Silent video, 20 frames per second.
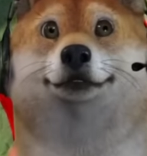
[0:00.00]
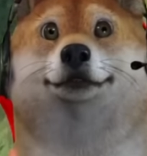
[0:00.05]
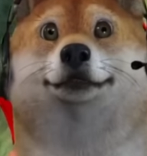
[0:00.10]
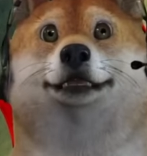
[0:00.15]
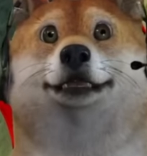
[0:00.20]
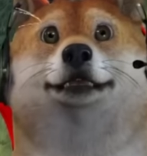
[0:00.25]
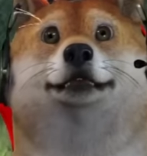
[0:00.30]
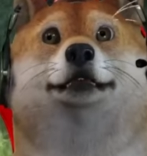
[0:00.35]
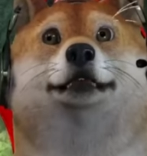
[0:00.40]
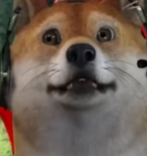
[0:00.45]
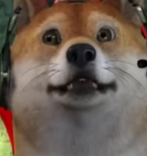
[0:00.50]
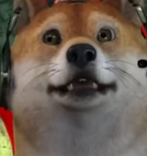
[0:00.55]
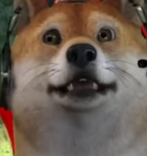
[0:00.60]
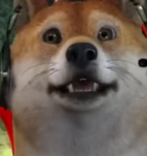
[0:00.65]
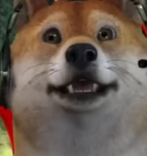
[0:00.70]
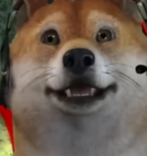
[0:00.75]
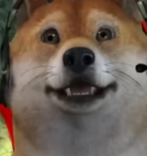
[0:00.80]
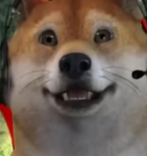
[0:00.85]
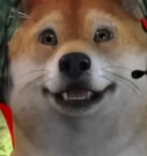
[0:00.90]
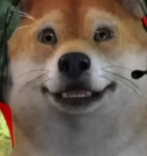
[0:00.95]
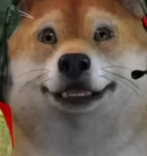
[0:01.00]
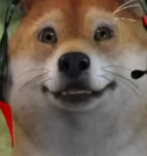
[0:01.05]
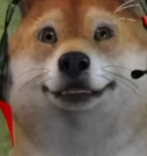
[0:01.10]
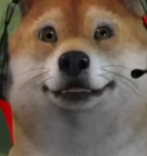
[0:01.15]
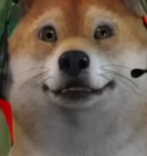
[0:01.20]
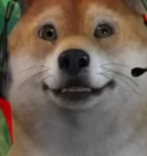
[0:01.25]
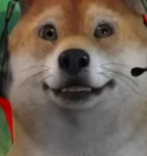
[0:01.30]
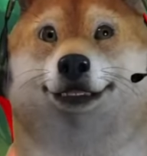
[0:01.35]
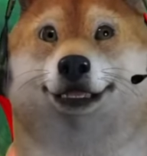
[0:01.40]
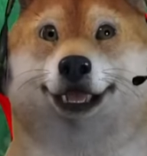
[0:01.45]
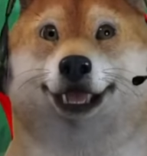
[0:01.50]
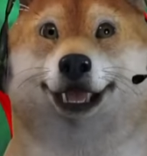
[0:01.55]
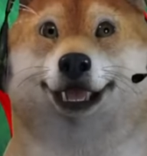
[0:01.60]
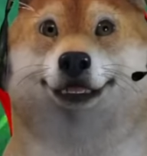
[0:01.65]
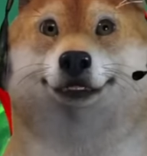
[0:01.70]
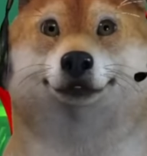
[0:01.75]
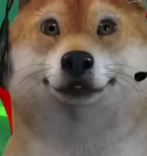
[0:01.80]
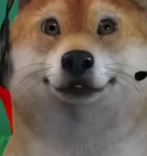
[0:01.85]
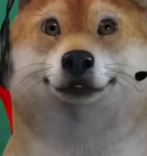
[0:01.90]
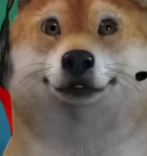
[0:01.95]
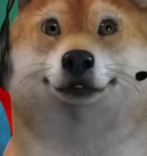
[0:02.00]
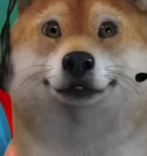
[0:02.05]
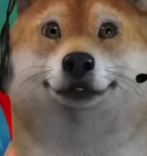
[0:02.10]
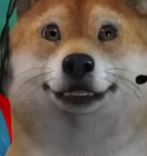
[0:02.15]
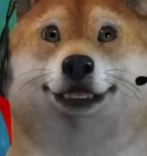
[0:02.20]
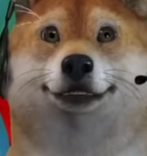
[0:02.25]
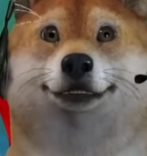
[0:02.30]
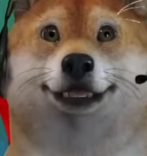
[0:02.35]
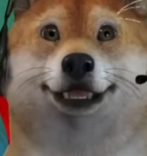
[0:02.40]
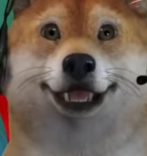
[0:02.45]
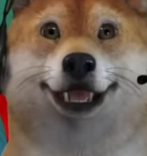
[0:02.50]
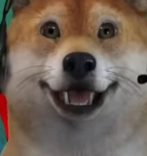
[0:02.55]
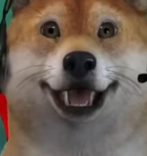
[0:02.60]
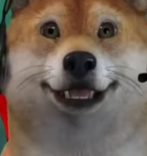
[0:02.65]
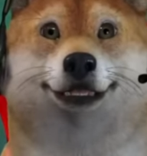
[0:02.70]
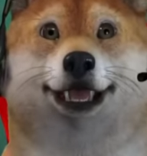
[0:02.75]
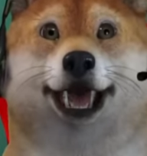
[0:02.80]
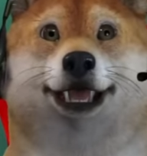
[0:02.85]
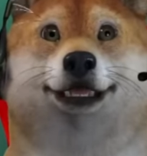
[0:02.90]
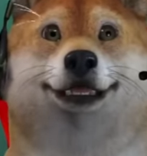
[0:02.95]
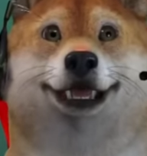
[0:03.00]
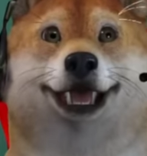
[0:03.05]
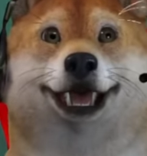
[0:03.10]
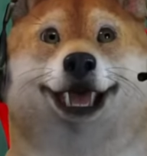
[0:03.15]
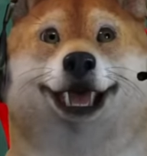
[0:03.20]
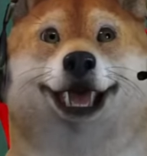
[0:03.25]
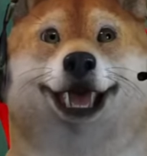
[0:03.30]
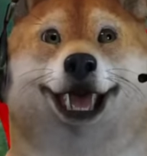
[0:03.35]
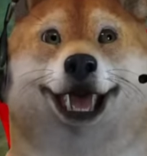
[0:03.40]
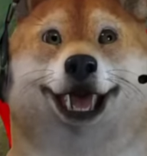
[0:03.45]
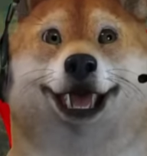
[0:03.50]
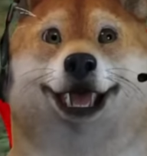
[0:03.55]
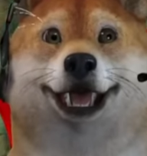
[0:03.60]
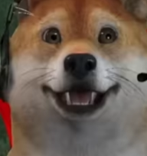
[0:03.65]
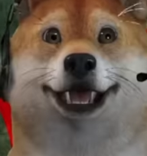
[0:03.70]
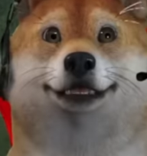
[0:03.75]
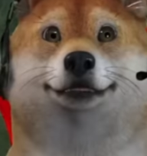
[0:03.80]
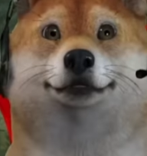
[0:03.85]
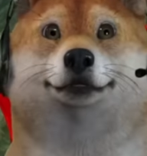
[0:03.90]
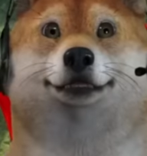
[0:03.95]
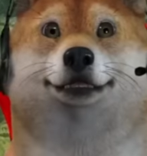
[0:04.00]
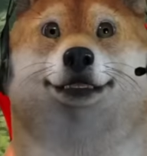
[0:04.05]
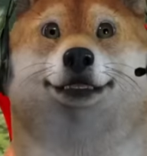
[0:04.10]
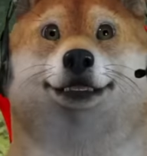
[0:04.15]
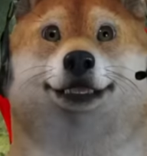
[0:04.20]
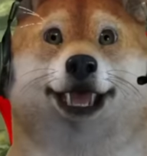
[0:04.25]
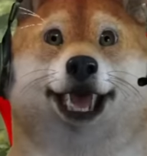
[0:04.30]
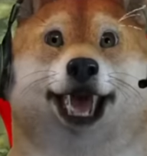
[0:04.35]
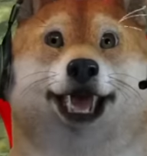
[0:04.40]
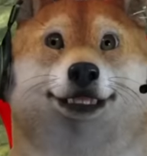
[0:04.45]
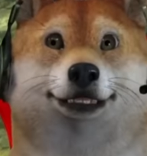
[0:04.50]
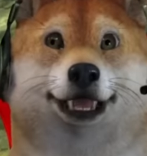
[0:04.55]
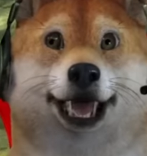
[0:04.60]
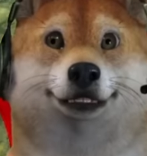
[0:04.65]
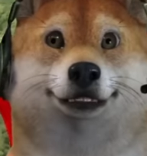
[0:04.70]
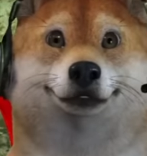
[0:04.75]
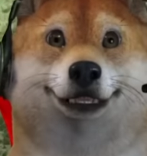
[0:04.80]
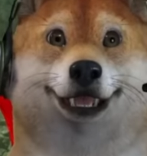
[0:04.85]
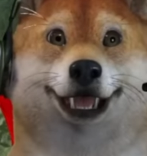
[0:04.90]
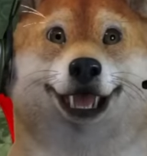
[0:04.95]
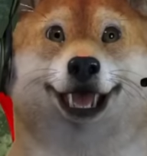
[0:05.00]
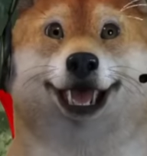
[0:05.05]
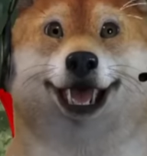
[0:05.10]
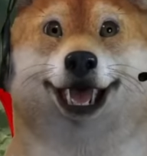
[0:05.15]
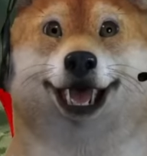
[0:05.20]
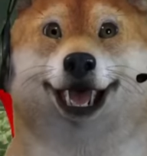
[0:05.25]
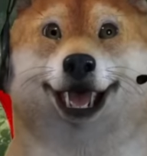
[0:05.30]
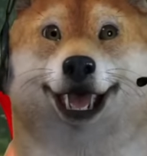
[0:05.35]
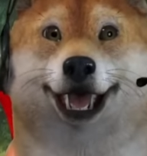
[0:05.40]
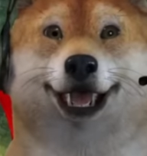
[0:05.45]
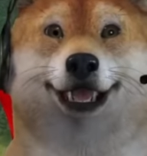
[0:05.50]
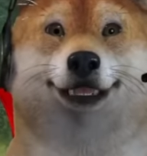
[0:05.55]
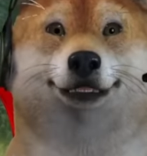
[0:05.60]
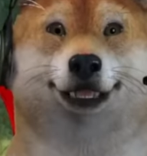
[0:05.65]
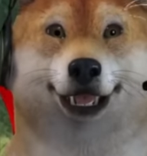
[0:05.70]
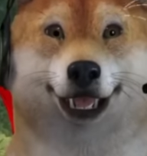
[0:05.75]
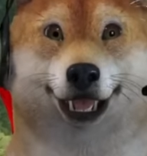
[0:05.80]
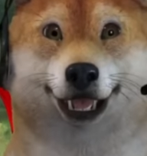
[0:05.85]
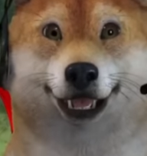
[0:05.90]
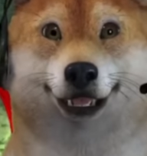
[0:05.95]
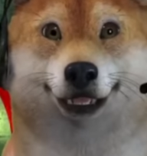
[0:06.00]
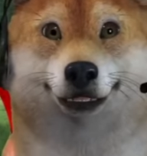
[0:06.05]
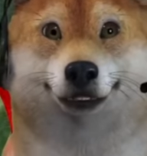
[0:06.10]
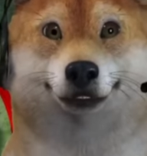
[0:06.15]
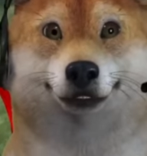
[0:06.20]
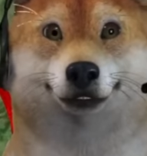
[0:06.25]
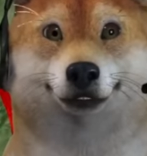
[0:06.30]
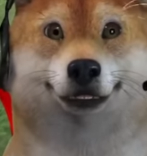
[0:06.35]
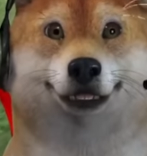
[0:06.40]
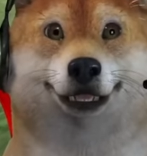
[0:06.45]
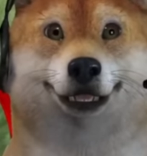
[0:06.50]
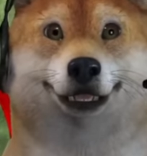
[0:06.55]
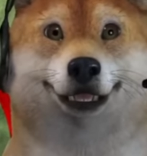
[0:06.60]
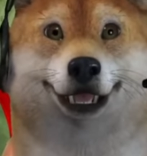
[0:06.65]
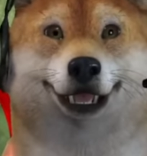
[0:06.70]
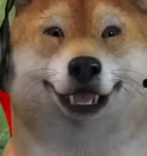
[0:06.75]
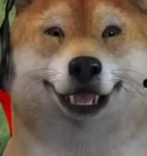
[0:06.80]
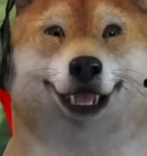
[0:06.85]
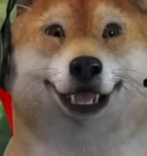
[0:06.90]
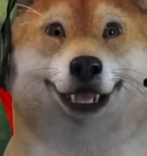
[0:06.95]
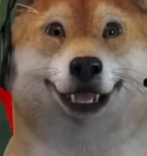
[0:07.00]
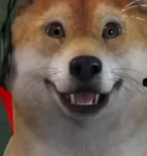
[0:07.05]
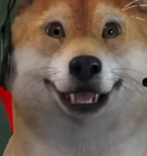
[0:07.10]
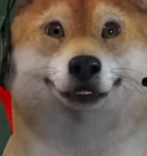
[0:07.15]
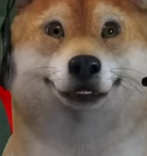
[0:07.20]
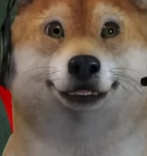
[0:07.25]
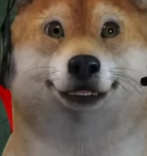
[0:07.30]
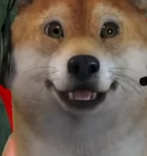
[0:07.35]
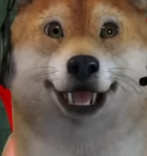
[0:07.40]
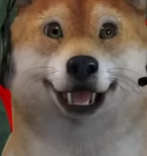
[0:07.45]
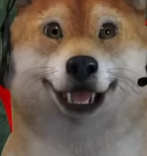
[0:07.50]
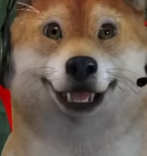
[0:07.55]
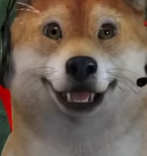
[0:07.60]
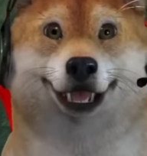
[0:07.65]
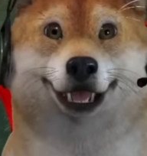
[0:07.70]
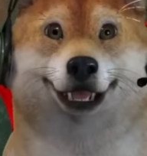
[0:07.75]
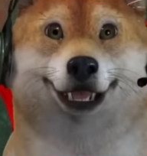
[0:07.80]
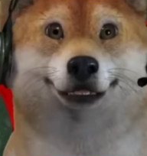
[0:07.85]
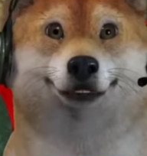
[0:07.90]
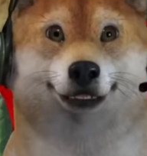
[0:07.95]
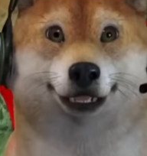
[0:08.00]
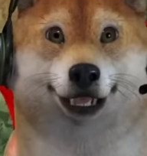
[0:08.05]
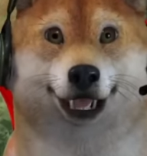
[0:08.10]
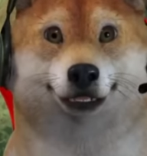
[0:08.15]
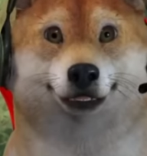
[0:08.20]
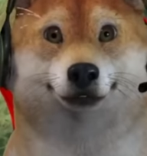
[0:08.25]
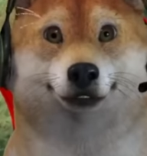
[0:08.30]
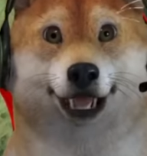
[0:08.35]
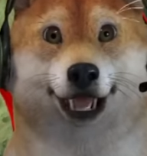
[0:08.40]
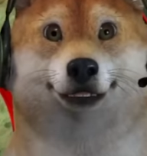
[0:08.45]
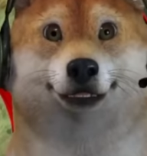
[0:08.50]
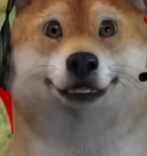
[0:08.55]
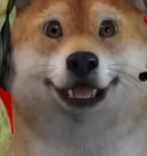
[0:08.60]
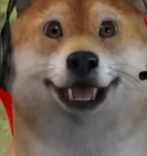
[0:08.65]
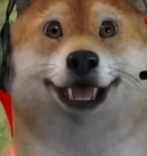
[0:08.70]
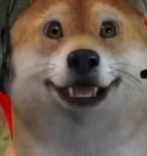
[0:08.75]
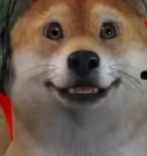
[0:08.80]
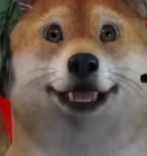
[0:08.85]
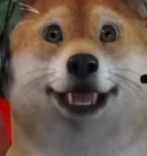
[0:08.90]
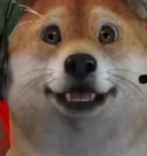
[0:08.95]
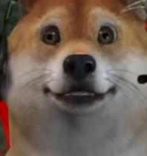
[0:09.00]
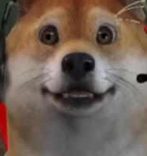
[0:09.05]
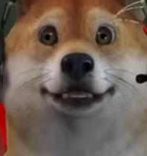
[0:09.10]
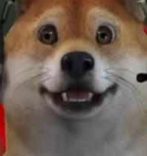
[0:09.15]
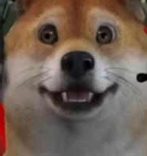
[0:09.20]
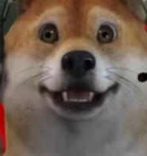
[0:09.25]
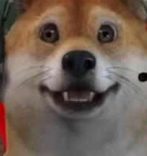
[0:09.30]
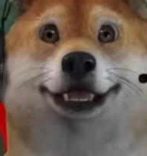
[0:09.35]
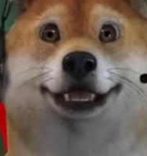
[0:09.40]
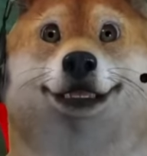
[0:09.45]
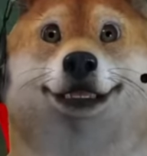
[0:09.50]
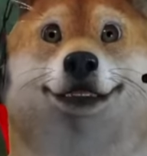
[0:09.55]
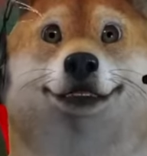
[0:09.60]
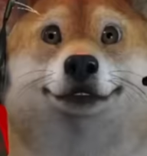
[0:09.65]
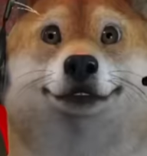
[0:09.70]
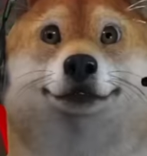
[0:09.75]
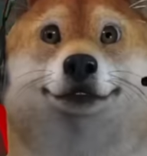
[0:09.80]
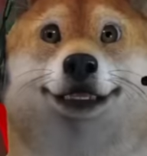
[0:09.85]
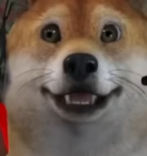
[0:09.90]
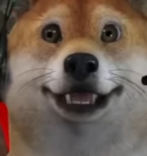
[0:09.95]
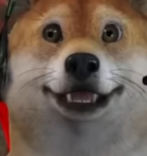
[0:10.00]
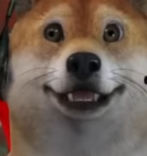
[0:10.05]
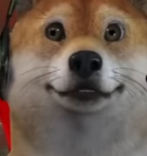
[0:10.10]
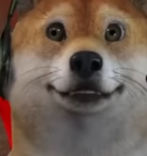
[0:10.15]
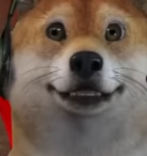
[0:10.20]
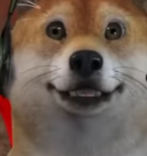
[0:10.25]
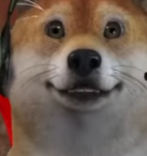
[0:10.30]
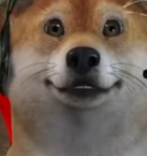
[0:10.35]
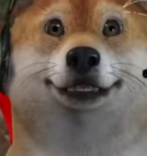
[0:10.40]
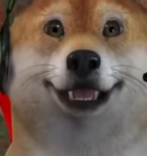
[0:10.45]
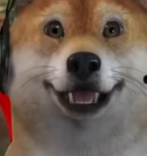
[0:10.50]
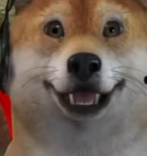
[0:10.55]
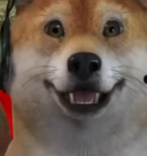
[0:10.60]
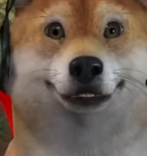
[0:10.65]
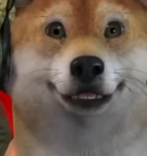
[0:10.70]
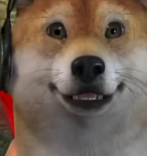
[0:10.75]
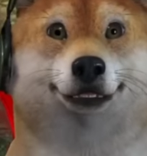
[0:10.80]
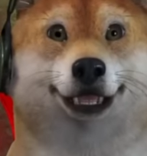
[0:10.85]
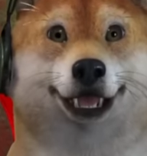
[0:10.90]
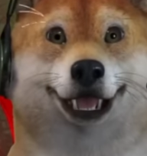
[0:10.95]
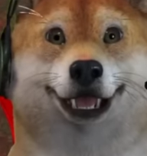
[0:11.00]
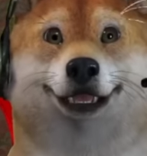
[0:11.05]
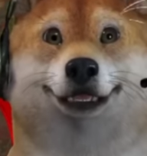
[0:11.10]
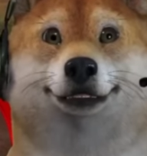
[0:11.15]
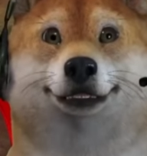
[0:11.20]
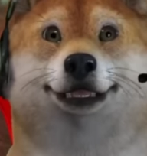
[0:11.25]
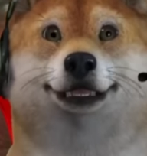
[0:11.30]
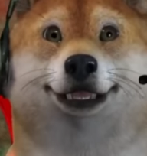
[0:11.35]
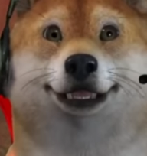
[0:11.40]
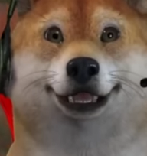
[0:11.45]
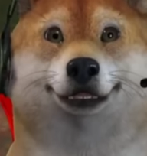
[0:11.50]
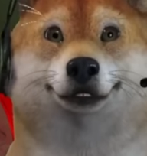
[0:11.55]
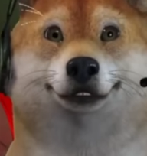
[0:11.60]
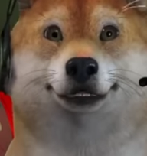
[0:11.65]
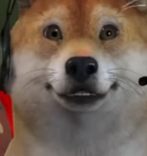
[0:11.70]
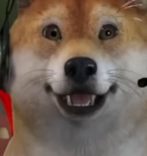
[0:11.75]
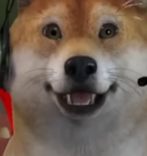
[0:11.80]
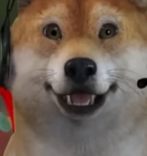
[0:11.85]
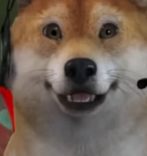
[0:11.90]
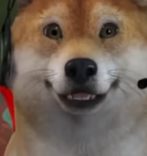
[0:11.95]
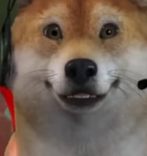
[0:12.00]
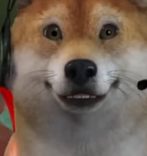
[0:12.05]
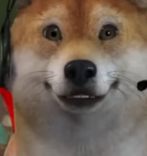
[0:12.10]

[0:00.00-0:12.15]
Dia keroyokan nih. Coba gigit. Hmm. Sini kamu mau kemana kau? Kau mau kemana kau? ha? Si gigit kamu, tak gigit kamu ha? Mau kemana? Mau kemana? Mana teman-teman kamu? Mana teman-teman kamu ah?